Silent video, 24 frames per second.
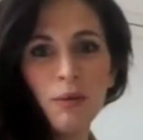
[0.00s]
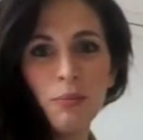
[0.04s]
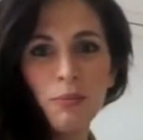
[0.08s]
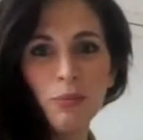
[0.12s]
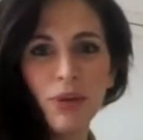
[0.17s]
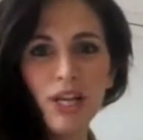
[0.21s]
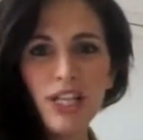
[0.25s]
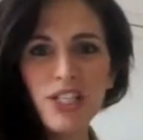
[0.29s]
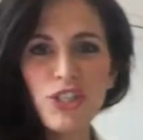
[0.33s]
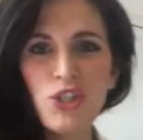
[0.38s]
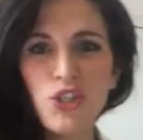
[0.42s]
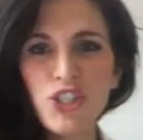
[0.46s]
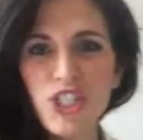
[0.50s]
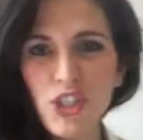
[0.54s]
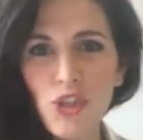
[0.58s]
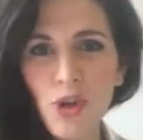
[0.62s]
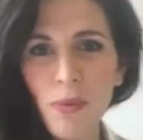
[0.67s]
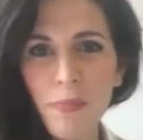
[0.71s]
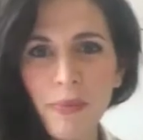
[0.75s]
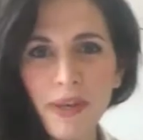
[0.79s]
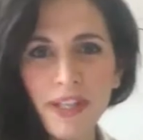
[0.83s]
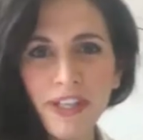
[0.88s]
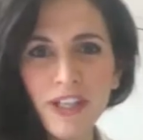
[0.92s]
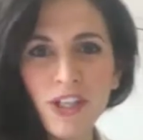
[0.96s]
Buenas noches
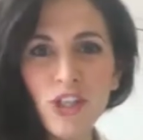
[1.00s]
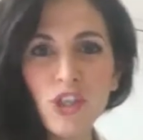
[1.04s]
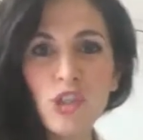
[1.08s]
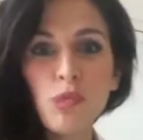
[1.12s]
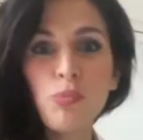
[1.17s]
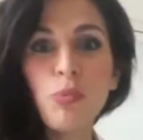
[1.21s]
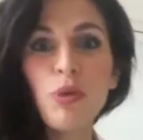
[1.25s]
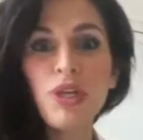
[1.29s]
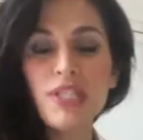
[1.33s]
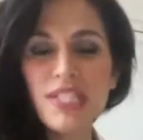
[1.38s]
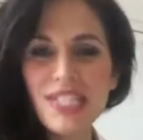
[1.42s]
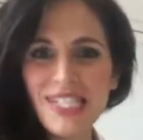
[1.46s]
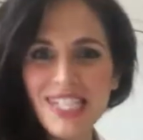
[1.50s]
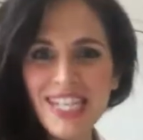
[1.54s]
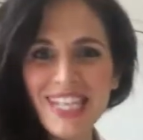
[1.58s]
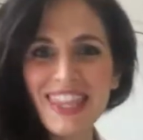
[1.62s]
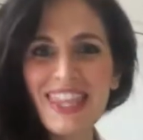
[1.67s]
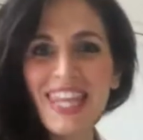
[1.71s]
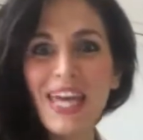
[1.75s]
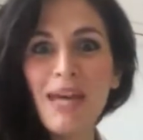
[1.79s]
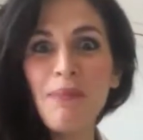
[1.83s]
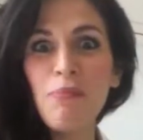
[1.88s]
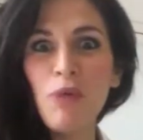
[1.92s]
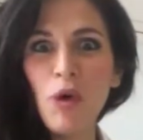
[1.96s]
compañeros, pues
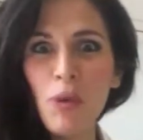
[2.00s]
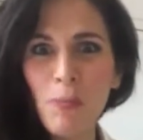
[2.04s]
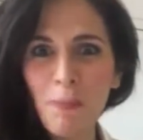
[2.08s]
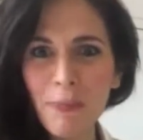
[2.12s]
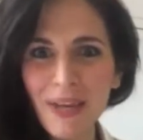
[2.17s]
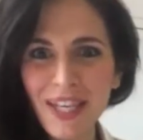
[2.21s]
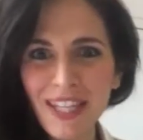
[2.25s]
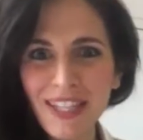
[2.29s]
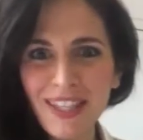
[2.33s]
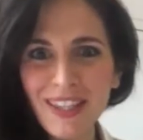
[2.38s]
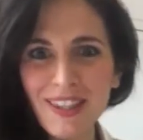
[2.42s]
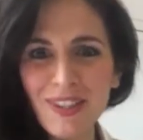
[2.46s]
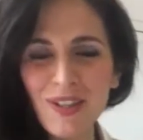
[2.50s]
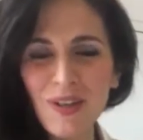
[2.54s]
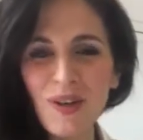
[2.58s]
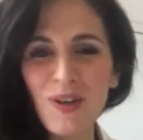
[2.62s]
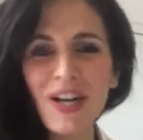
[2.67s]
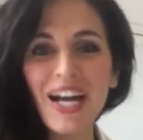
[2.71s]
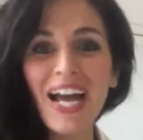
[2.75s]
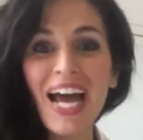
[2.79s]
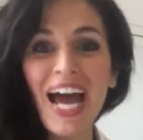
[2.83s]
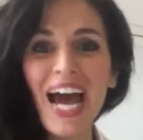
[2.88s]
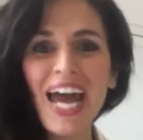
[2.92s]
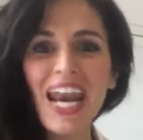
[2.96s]
sí, de
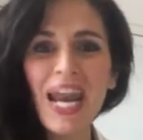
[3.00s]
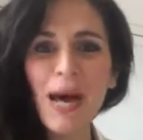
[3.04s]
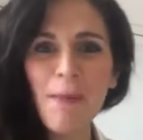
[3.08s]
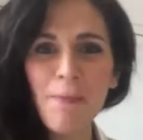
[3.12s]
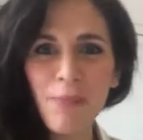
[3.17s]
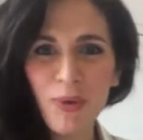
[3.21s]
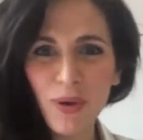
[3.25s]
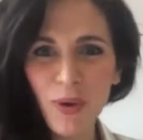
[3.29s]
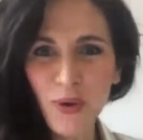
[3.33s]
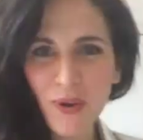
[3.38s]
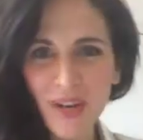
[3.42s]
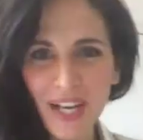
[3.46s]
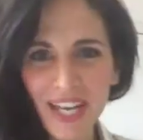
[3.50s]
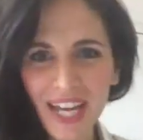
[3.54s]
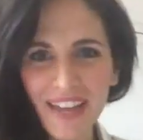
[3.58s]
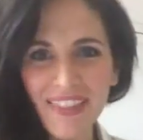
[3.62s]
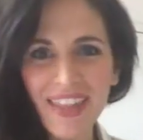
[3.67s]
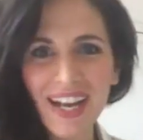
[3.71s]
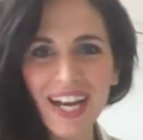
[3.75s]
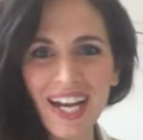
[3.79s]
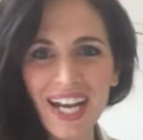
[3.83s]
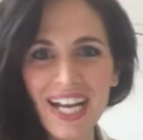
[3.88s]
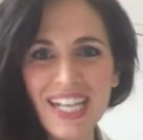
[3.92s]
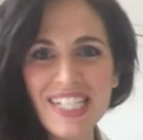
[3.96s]
momento gana por
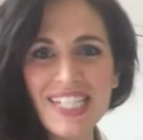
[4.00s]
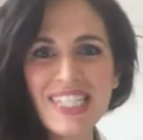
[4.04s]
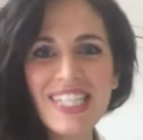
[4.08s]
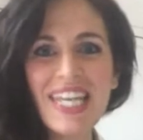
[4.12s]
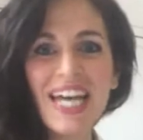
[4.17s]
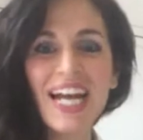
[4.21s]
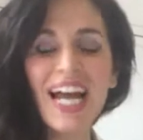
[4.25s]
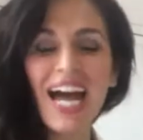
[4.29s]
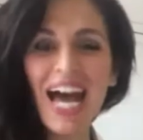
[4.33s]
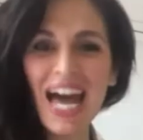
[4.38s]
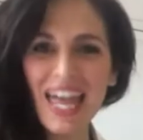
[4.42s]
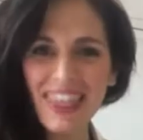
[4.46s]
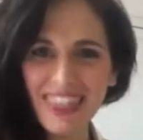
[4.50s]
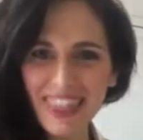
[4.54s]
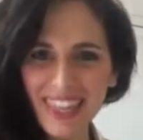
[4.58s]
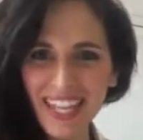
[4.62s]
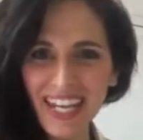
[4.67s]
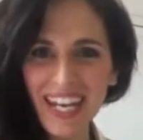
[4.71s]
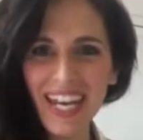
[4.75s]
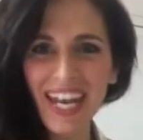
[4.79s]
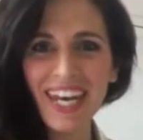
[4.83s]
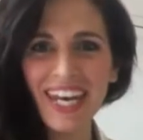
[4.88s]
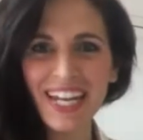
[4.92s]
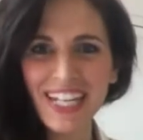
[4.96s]
goleada el hashtag
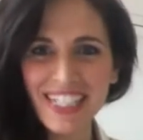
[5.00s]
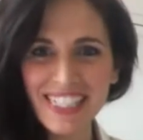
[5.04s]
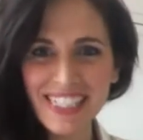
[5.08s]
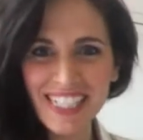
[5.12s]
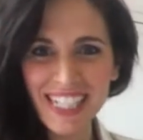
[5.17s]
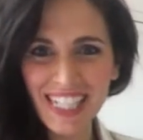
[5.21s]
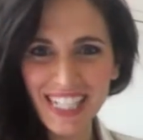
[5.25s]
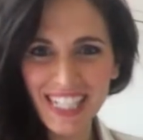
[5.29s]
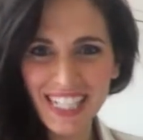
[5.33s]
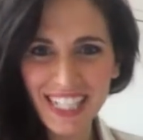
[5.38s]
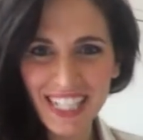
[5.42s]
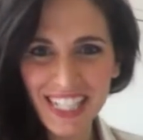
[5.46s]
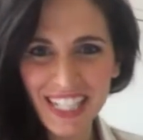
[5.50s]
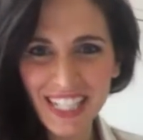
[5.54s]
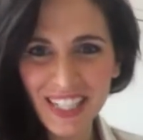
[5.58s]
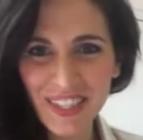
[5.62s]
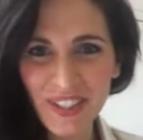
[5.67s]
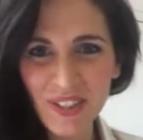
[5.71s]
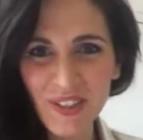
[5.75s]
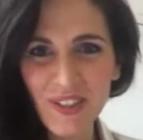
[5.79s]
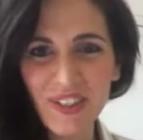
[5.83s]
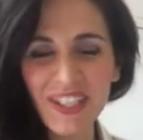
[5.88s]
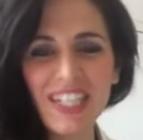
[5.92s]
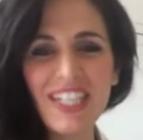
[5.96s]
Andrea en el chiringuito,